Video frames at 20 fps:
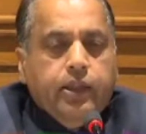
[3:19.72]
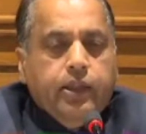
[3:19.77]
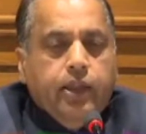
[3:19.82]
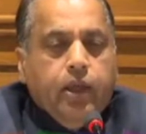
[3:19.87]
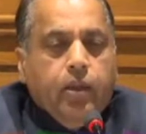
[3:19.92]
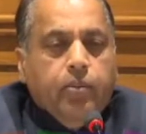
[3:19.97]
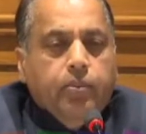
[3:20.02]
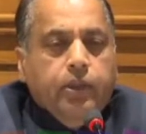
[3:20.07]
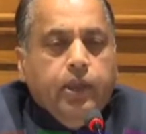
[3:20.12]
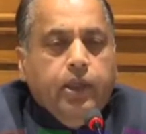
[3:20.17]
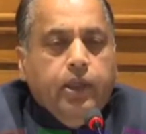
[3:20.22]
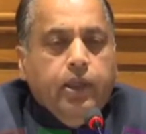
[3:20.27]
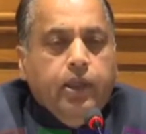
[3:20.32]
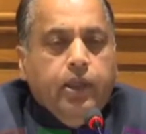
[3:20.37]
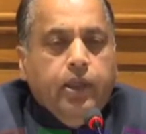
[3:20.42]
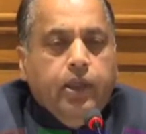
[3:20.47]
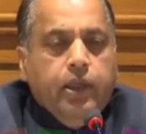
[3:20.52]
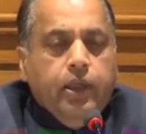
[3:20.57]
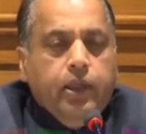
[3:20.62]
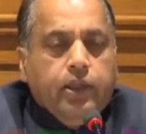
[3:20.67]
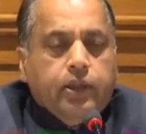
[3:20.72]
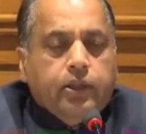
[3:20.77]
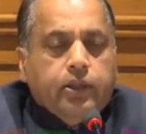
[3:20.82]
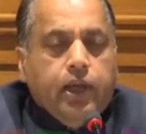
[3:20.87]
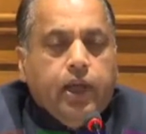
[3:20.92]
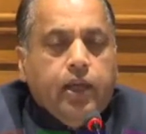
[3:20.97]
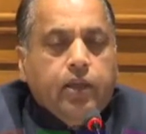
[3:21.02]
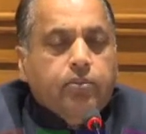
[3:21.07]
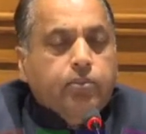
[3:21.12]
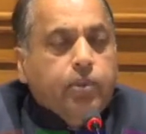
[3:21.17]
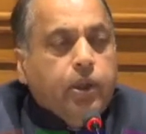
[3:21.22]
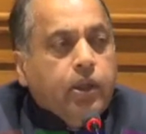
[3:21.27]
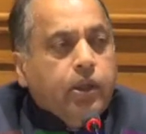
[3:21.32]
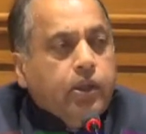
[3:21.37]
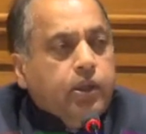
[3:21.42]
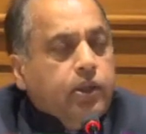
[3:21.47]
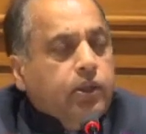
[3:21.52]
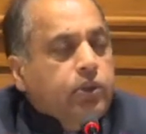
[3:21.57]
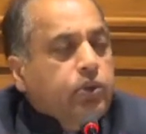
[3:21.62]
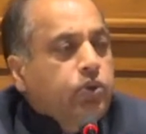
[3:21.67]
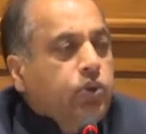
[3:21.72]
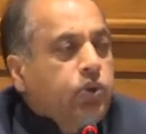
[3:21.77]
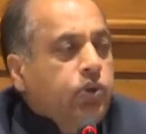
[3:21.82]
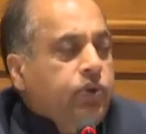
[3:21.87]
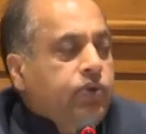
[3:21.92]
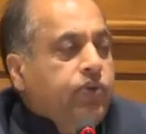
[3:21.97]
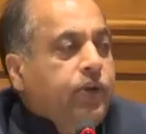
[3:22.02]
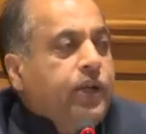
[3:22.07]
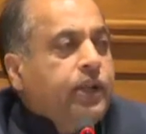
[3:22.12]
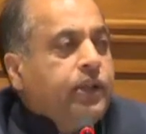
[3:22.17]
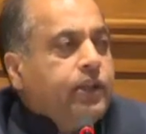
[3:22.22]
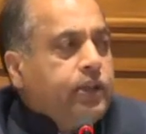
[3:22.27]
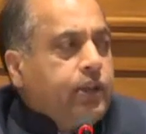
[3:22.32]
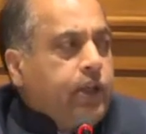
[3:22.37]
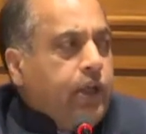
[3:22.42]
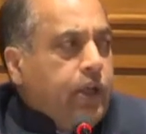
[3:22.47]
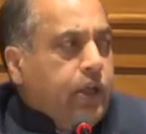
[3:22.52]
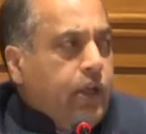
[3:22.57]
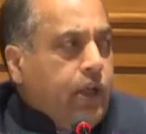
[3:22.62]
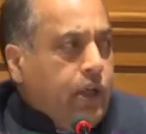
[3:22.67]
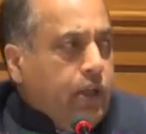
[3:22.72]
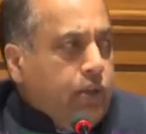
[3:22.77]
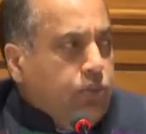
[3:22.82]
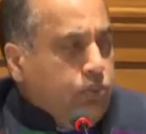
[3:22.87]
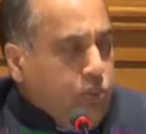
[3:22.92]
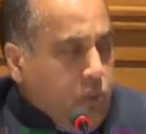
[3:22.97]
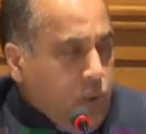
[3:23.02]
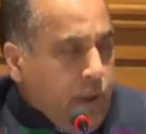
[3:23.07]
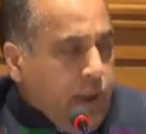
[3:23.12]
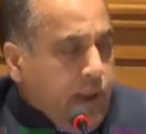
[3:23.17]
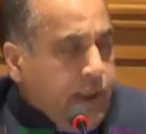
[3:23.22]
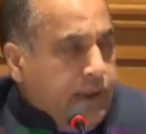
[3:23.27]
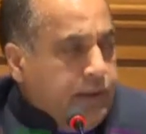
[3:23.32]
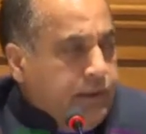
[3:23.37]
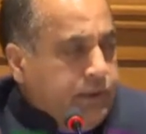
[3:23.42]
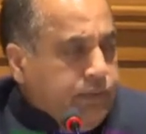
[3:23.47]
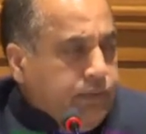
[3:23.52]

की हमने एक साल भर जो इवेंट्स करने हैं वो है